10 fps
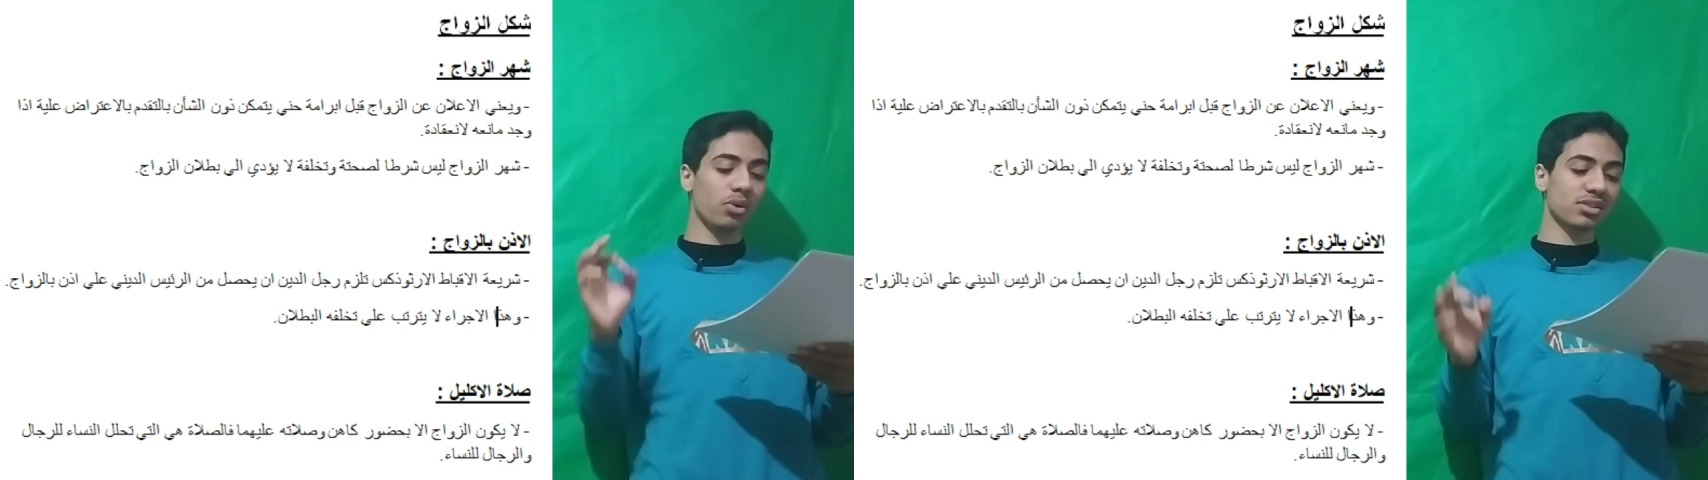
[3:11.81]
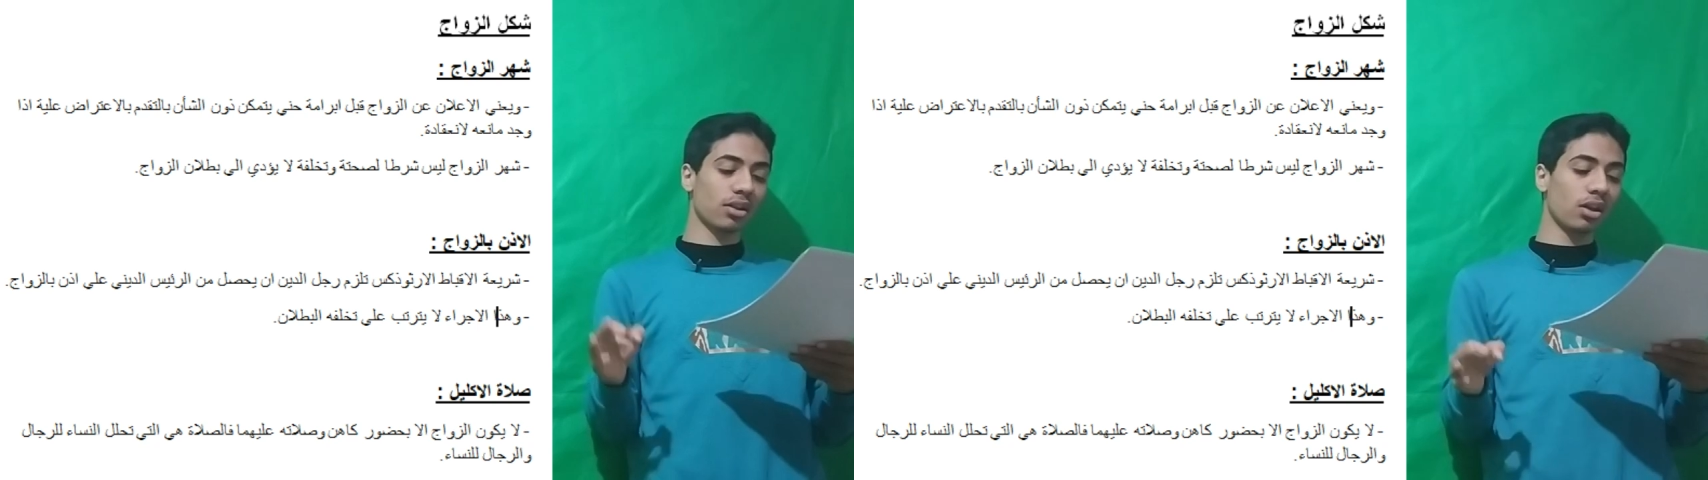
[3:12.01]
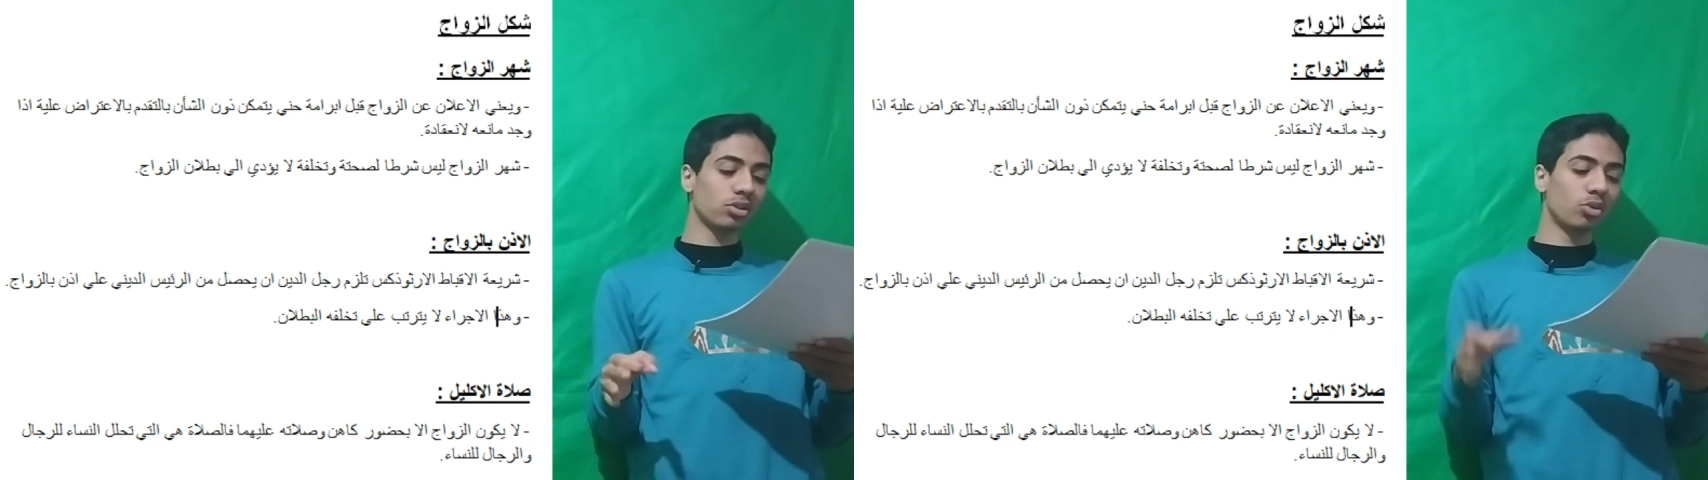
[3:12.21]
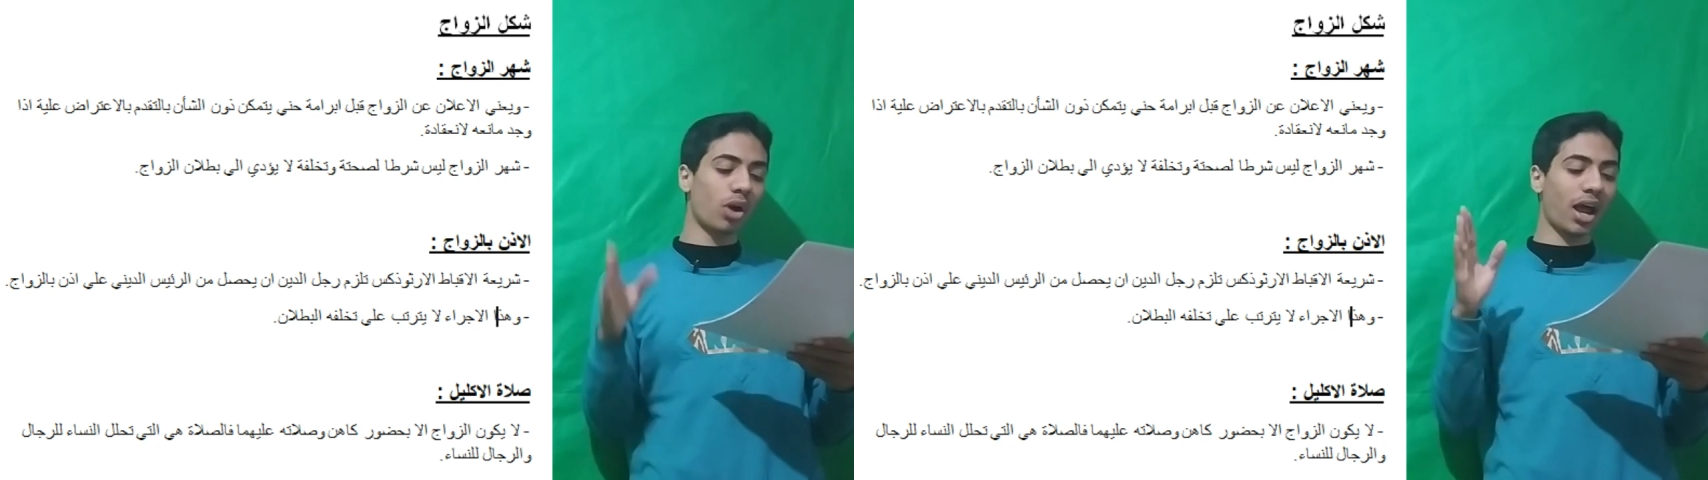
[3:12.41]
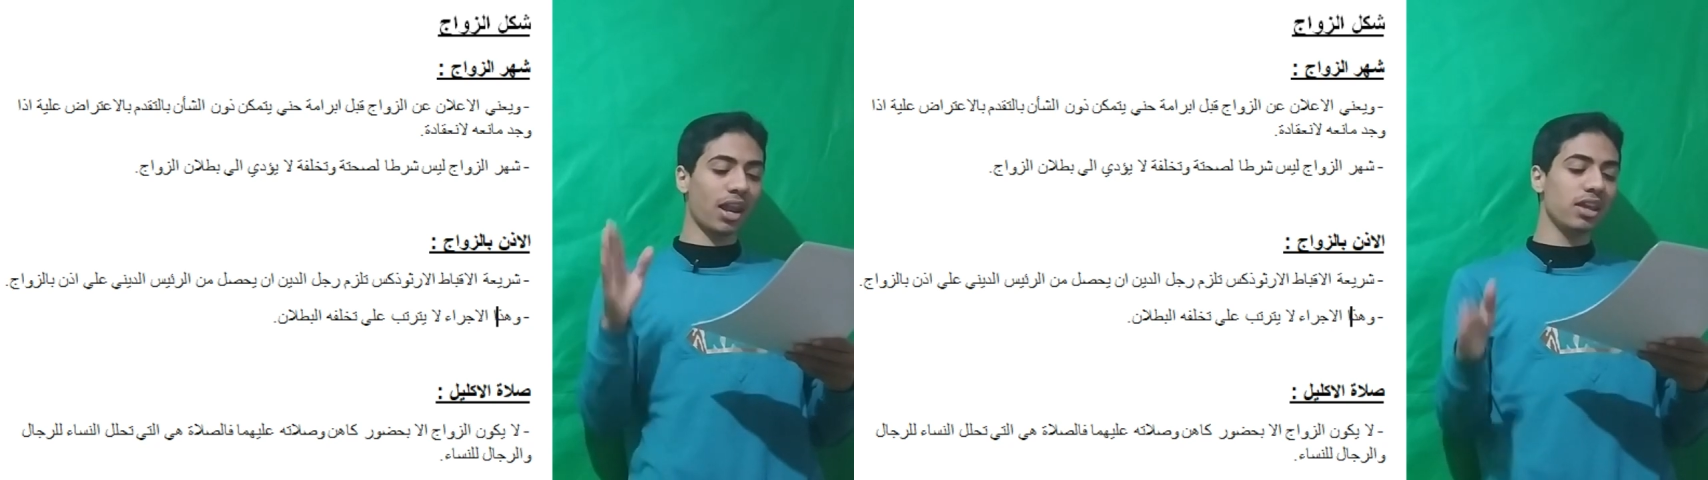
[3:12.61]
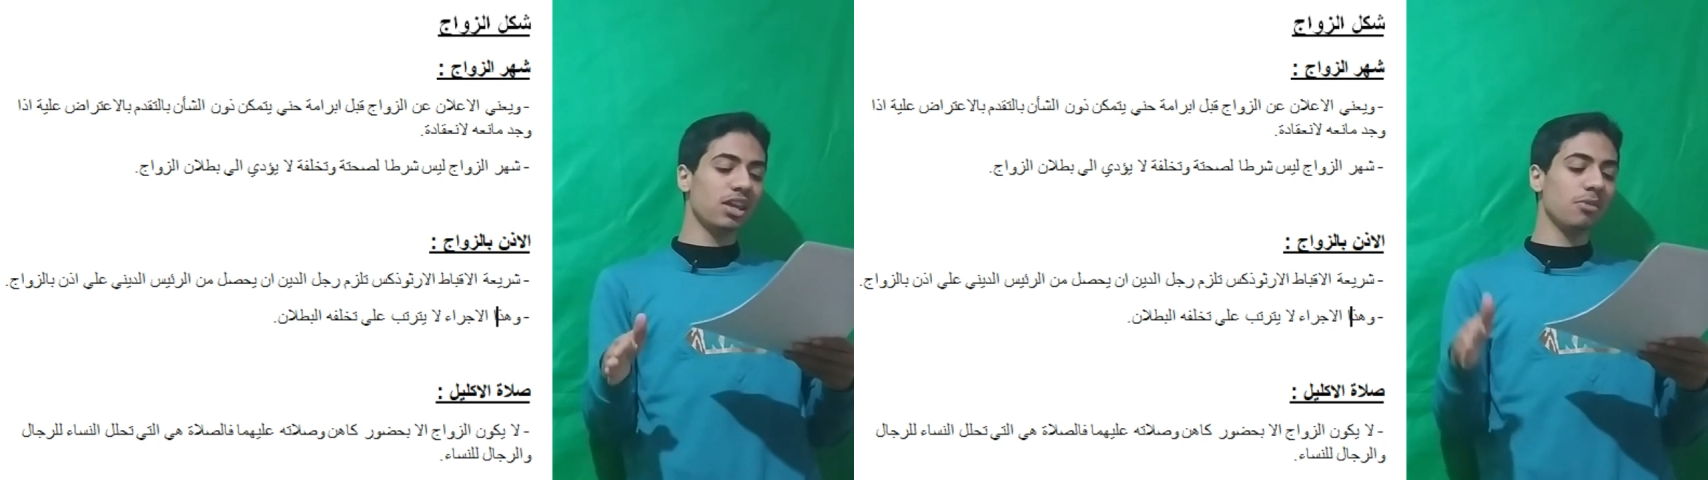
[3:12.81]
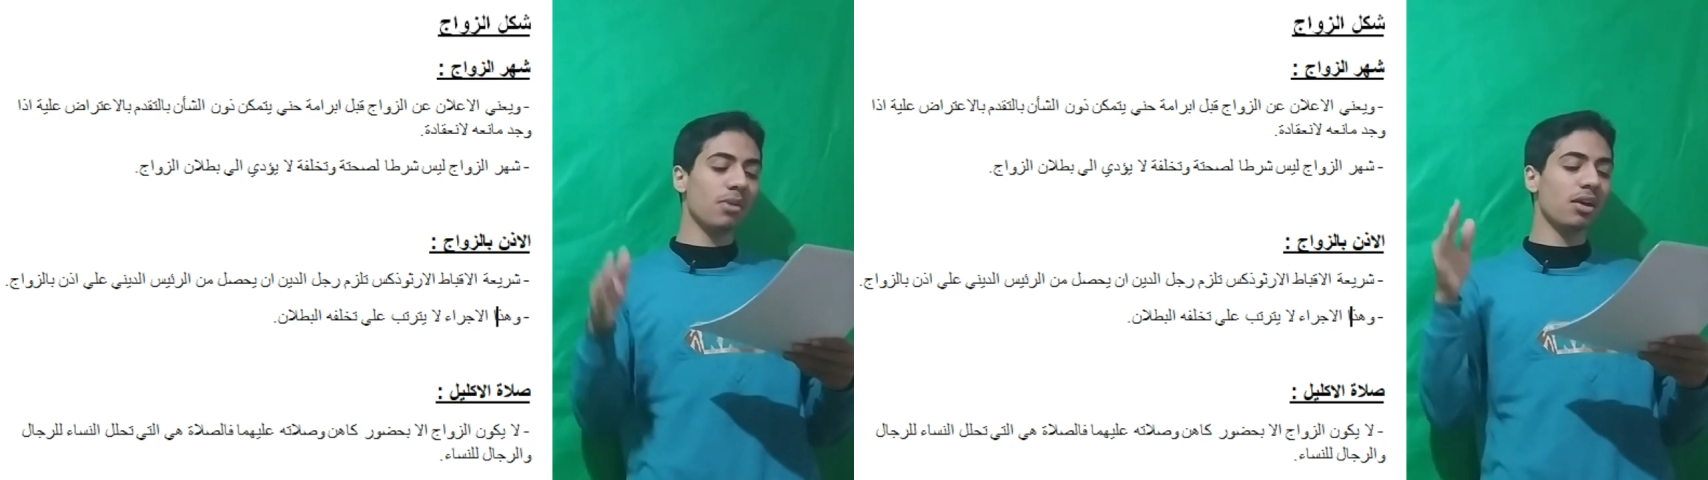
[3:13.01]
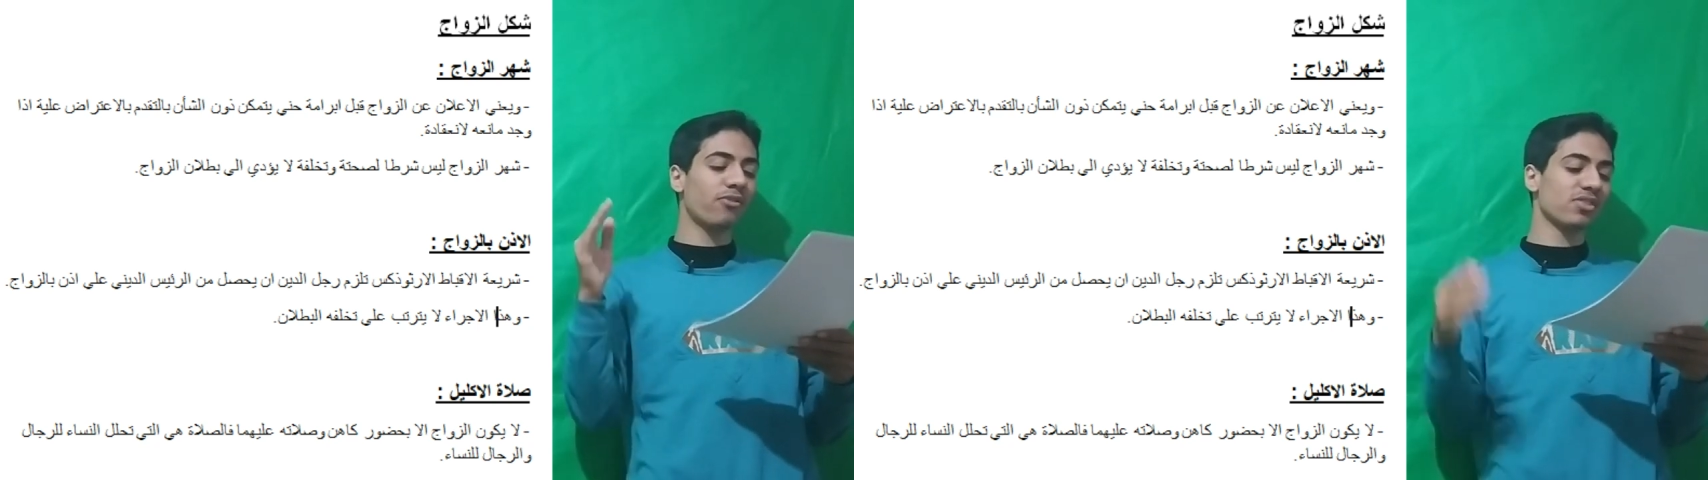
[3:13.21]
وصلاته
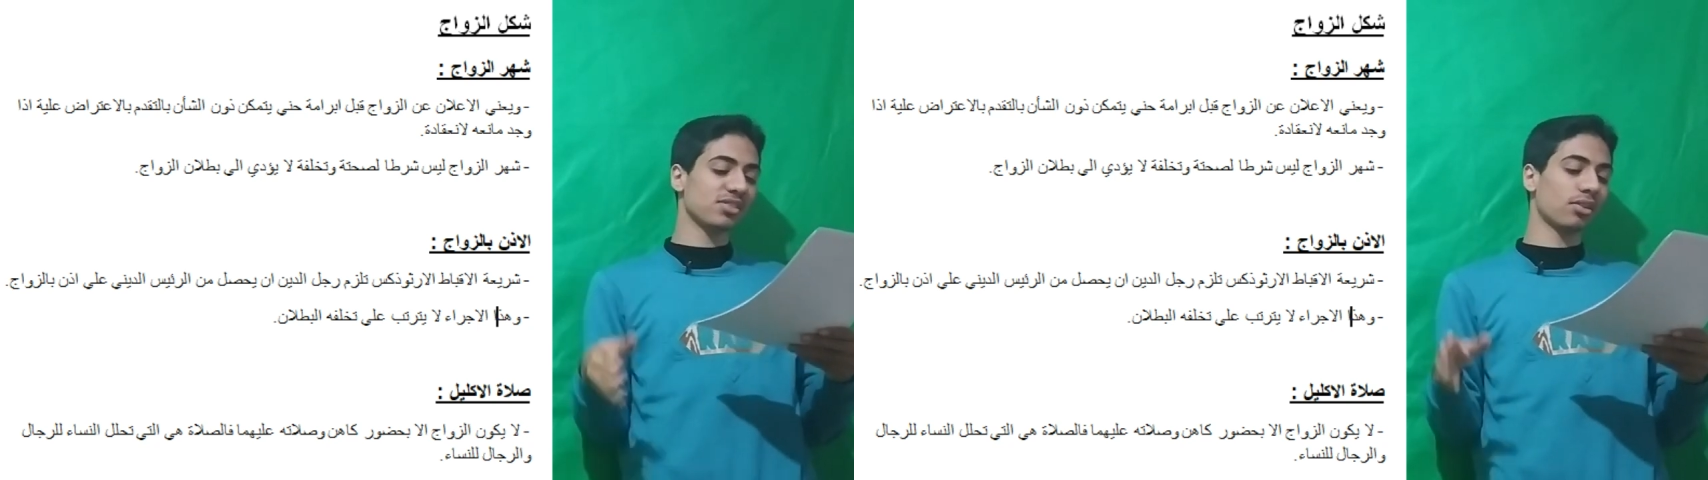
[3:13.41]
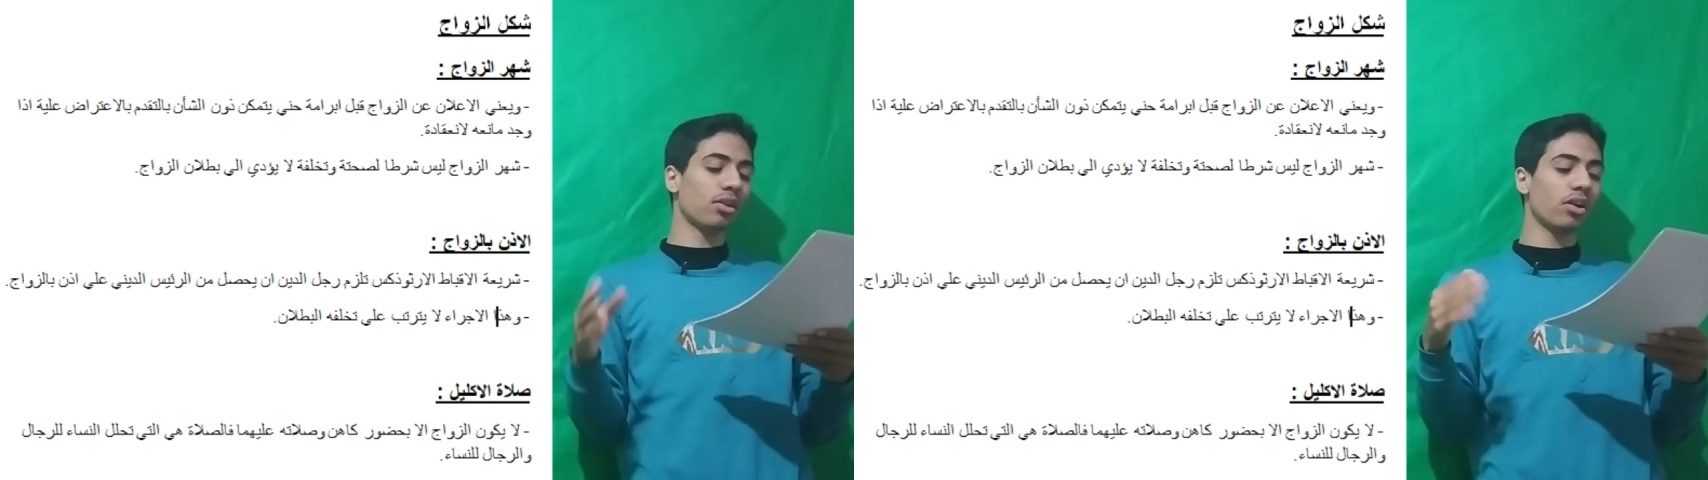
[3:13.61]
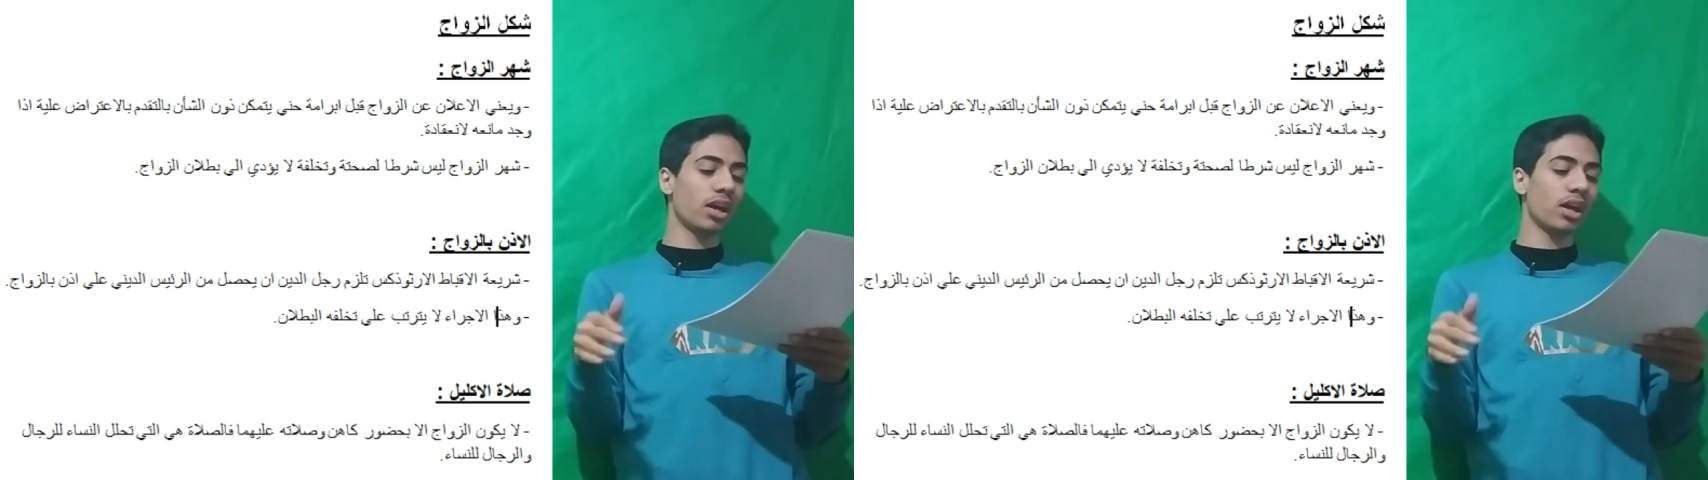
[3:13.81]
عليهما في الصلاه